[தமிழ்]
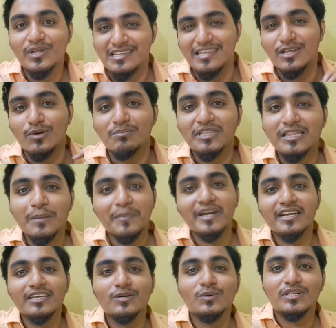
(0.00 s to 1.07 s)
கூடிய சீக்கிரம் இந்த
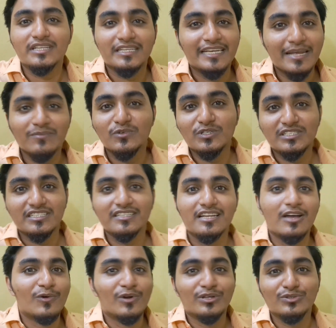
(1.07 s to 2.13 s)
பெட்டுக்கு ஒரு நேம் வச்சுட்டு
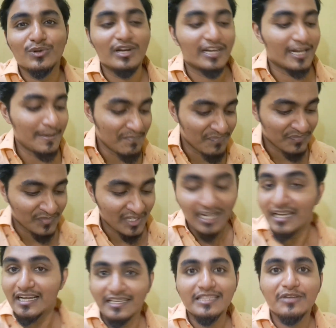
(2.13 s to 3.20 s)
நான் உங்களுக்கு சொல்கிறேன்
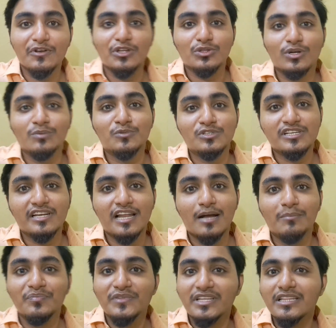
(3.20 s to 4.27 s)
இந்த வீடியோ தொடர்ந்து
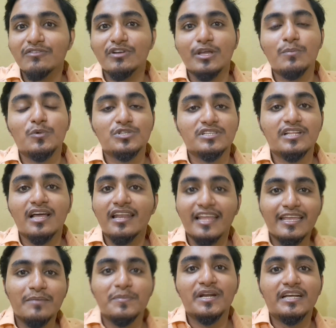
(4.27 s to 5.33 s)
முடிச்சிக்கலாம் இந்த வீடியோ பிடிச்சிருந்தா
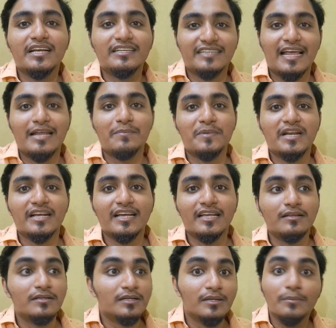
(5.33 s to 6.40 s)
லைக் பண்ணுங்கள் ஷேர்
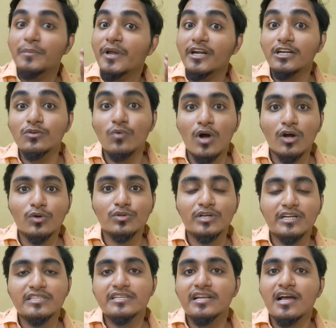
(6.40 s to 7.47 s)
பண்ணுங்கள் பெட்டு வாங்கணும்னு
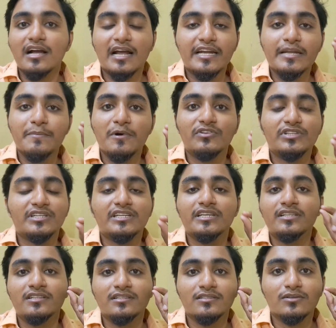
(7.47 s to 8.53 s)
நினச்சிங்கன்னா கண்டிப்பாக வந்துட்டு
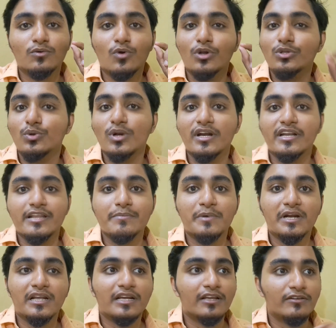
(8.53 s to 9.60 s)
குளத்தூரில் ட்ரை
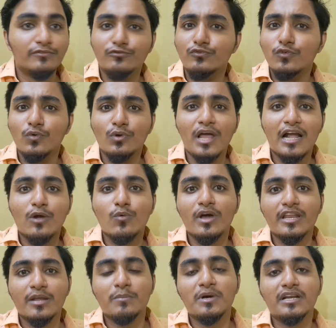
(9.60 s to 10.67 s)
பண்ணுங்கள் ஃபுல்லாக
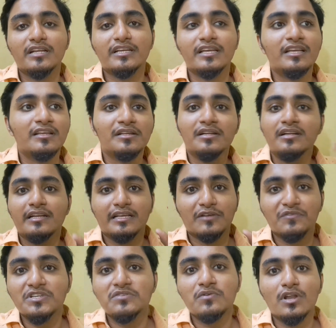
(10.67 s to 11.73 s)
அக்வாரியமாக இருக்குது
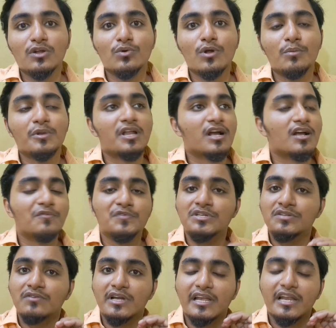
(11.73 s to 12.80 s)
நீங்கள் ஃபிஷ் வளர்க்கணும் அப்படின்னாக்கா
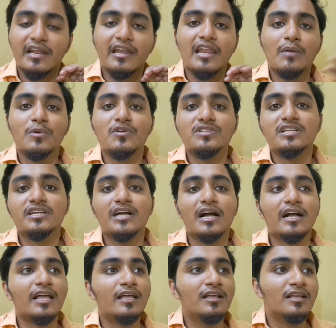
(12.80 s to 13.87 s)
ஃபிஷ் வகையில் எல்லாமே
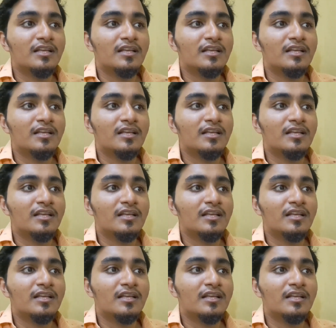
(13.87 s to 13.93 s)
வச்சுருக்காங்க